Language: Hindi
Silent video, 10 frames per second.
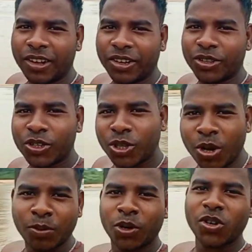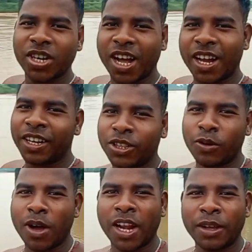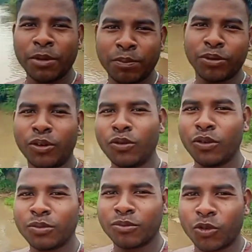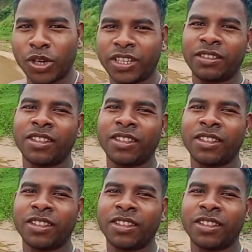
और दोस्तों हम लोग को नहाने धोने में बिल्कुल कोई